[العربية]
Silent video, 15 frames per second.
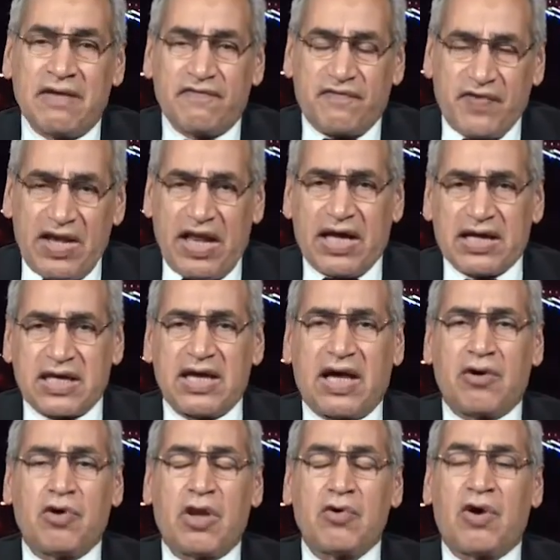في الحقيقة
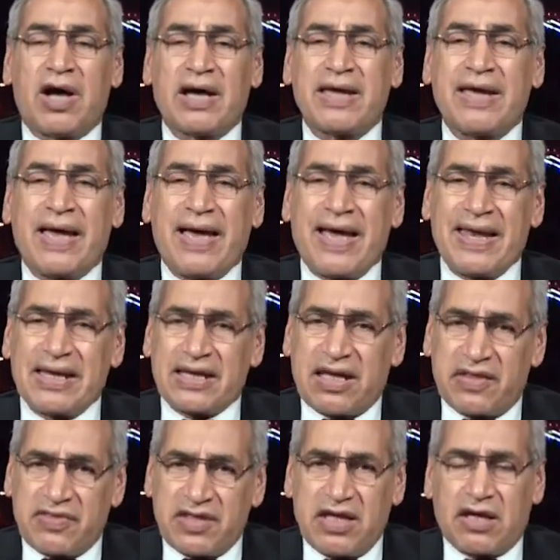والواقع
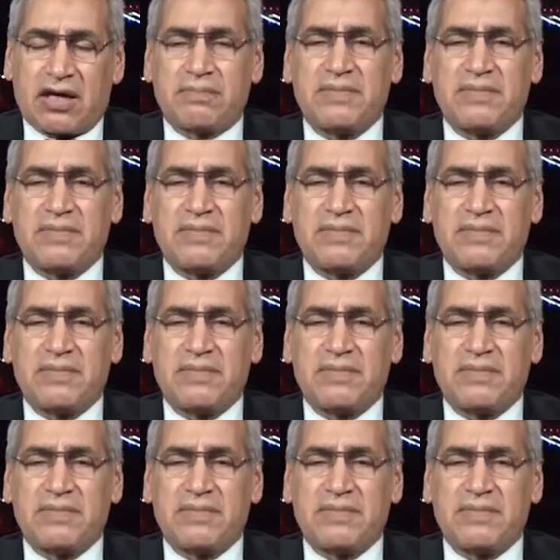الكثير